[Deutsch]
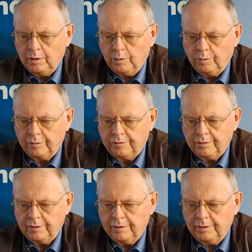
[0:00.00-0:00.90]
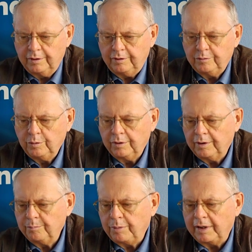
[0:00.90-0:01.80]
und nicht nur
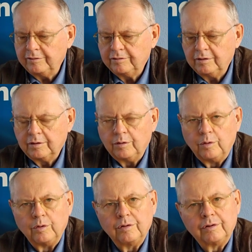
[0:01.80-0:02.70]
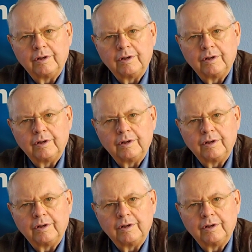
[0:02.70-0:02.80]
dem beißenden Geruch,